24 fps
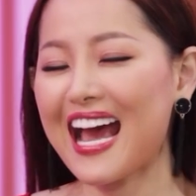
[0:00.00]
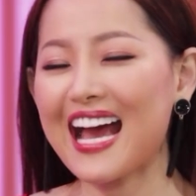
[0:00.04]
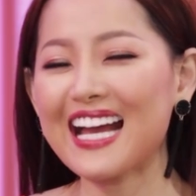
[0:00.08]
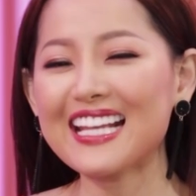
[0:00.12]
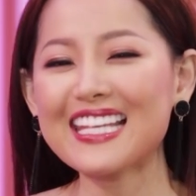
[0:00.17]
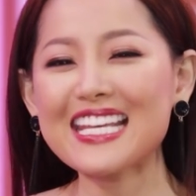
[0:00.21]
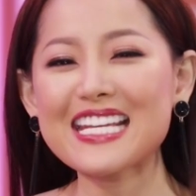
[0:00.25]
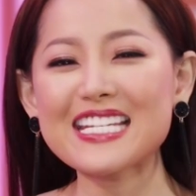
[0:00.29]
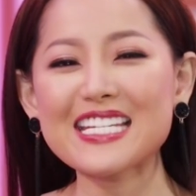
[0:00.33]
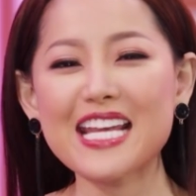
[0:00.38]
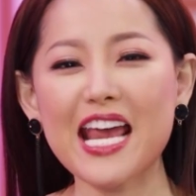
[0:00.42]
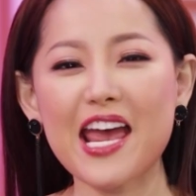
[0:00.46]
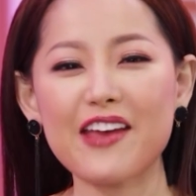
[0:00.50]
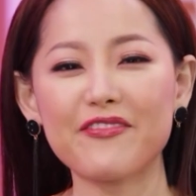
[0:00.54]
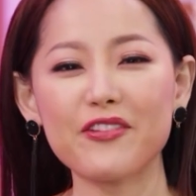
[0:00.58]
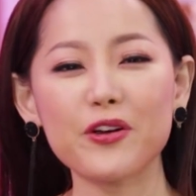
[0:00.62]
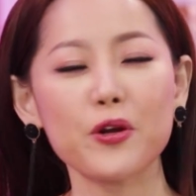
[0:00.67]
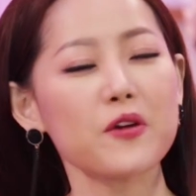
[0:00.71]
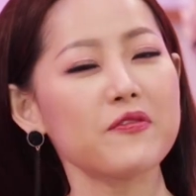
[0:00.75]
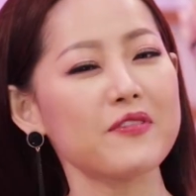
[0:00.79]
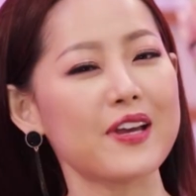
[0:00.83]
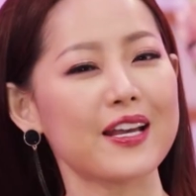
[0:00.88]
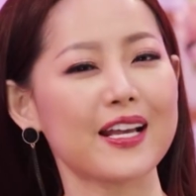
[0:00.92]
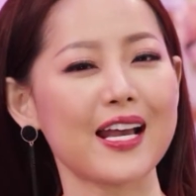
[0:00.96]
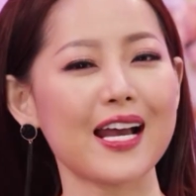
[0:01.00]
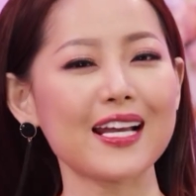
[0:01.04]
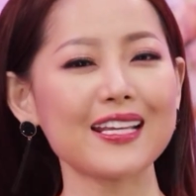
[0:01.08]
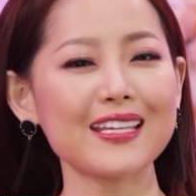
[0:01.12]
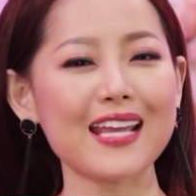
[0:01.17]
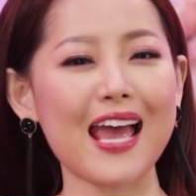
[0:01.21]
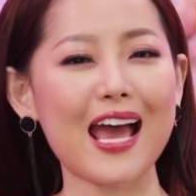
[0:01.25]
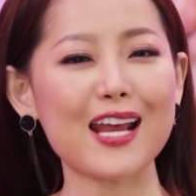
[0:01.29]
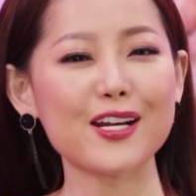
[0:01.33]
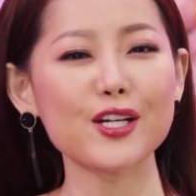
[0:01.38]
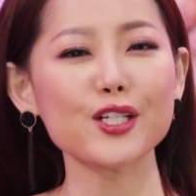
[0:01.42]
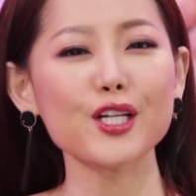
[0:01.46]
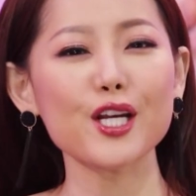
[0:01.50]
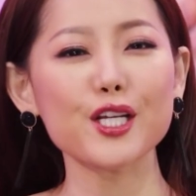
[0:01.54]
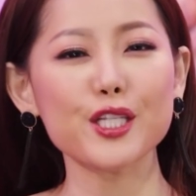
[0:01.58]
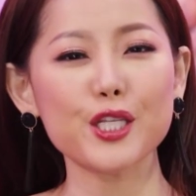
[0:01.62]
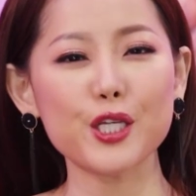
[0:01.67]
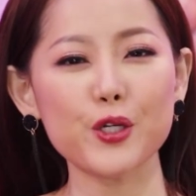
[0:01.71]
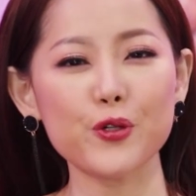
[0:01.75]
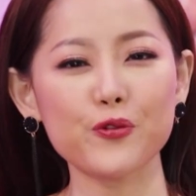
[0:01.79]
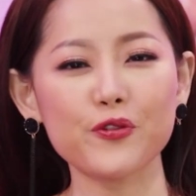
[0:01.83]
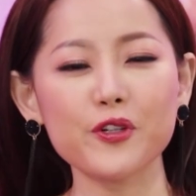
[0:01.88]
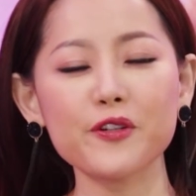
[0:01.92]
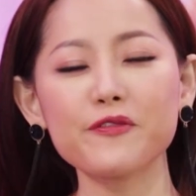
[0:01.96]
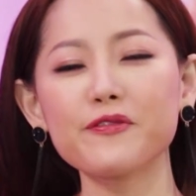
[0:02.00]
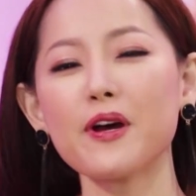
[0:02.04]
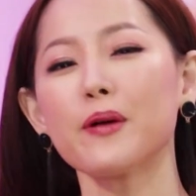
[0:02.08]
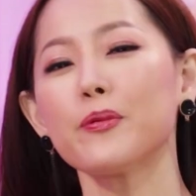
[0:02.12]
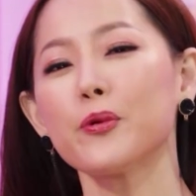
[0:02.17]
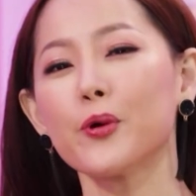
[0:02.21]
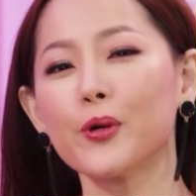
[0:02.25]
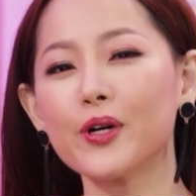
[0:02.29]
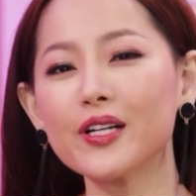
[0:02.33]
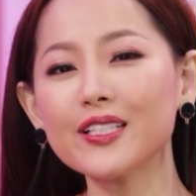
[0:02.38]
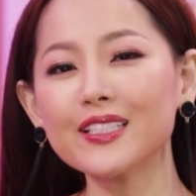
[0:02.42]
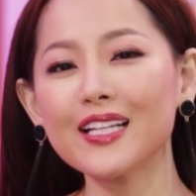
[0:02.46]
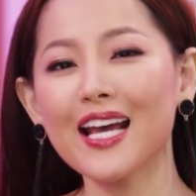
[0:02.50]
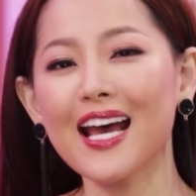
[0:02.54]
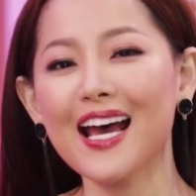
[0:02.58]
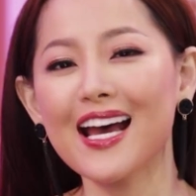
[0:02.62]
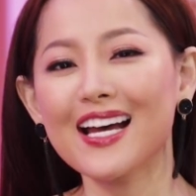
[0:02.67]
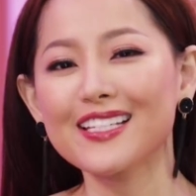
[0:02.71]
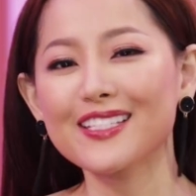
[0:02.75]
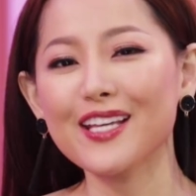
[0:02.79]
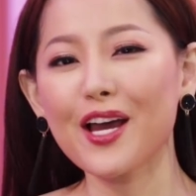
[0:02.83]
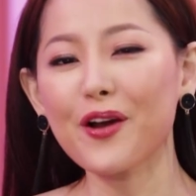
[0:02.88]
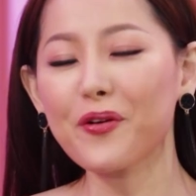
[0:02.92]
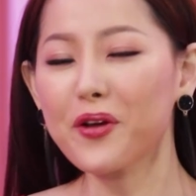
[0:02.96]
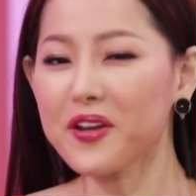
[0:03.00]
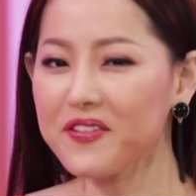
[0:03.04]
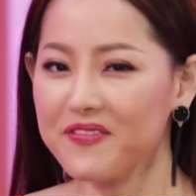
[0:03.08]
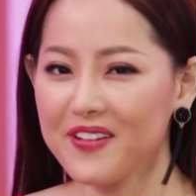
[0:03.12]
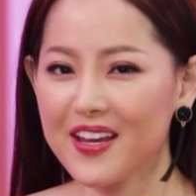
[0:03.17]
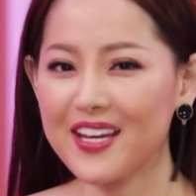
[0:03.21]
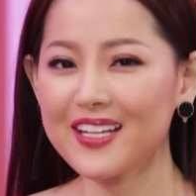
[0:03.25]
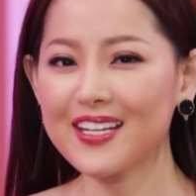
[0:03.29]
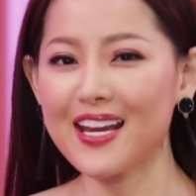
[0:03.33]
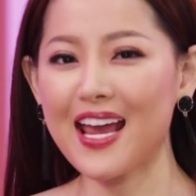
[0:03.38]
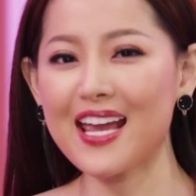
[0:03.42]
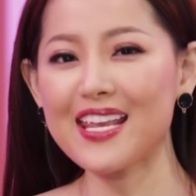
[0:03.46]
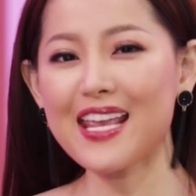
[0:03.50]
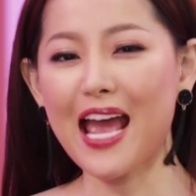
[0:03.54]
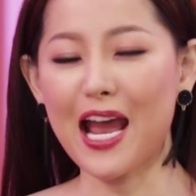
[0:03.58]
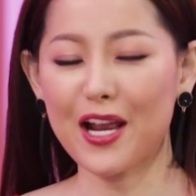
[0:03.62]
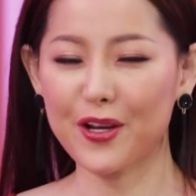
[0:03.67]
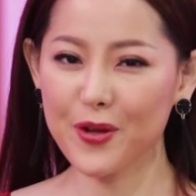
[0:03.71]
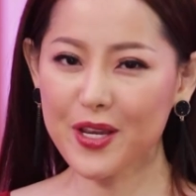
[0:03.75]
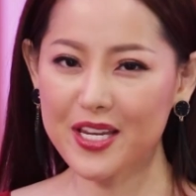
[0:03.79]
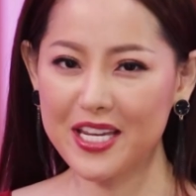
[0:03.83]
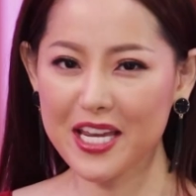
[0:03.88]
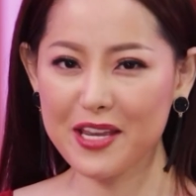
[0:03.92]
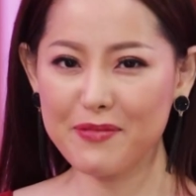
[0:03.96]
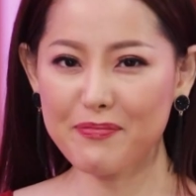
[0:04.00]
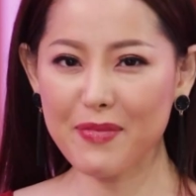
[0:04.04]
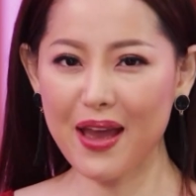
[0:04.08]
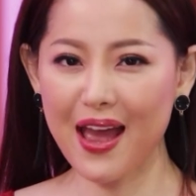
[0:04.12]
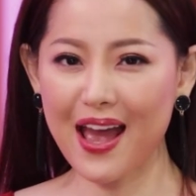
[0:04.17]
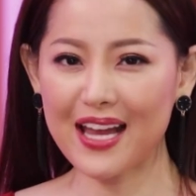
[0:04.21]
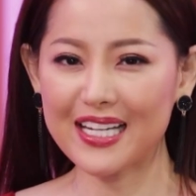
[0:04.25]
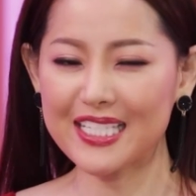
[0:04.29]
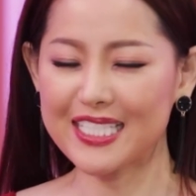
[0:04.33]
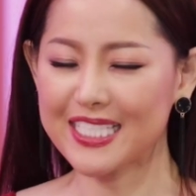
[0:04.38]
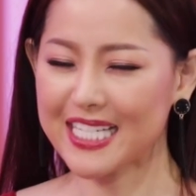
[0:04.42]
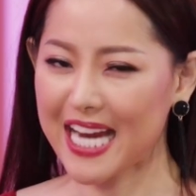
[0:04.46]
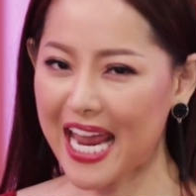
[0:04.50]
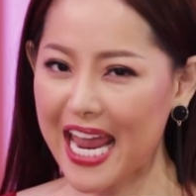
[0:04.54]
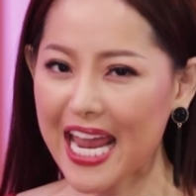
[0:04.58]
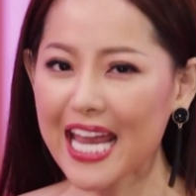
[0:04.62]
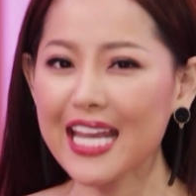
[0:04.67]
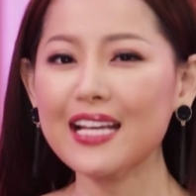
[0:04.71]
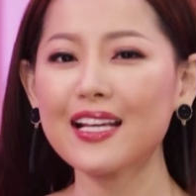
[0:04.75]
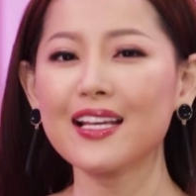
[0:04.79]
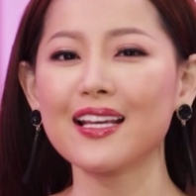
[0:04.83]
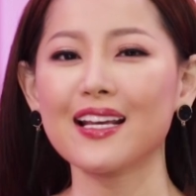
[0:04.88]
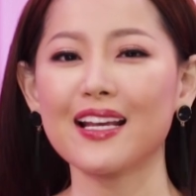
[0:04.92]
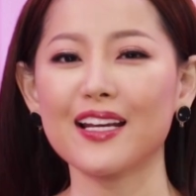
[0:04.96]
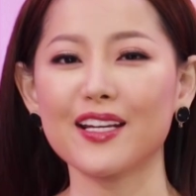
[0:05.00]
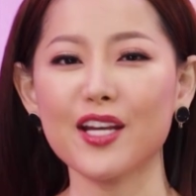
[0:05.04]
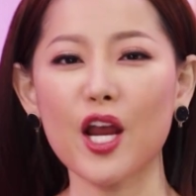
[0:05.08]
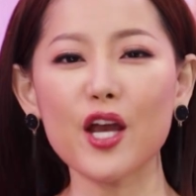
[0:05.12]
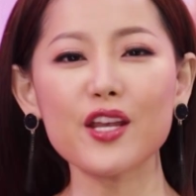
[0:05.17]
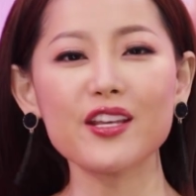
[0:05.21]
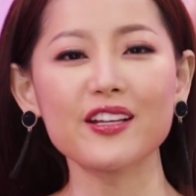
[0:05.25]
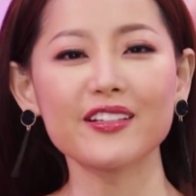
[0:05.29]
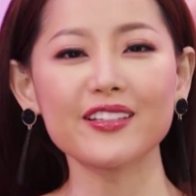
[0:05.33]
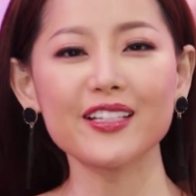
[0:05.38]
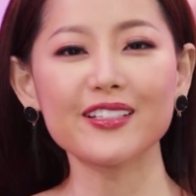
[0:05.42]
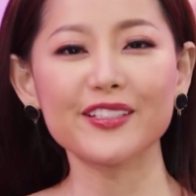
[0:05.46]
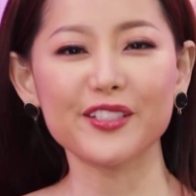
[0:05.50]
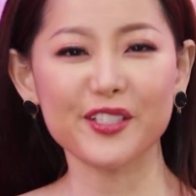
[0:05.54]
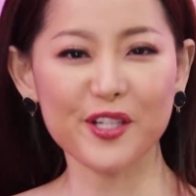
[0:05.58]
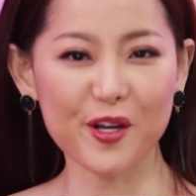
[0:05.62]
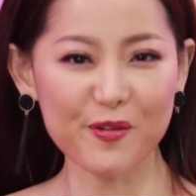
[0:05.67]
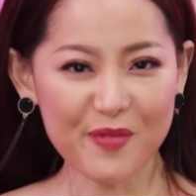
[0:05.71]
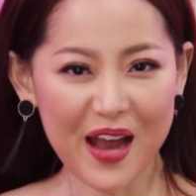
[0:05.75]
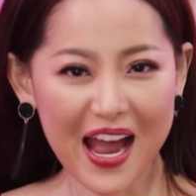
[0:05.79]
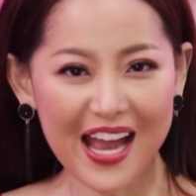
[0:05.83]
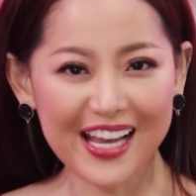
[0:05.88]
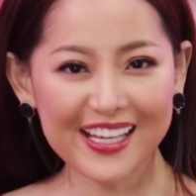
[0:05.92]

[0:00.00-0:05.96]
đã chia sẻ với quý vị khán giả rất là nhiều phương pháp hữu ích cho quý vị để giải quyết khi mà trẻ nói những từ không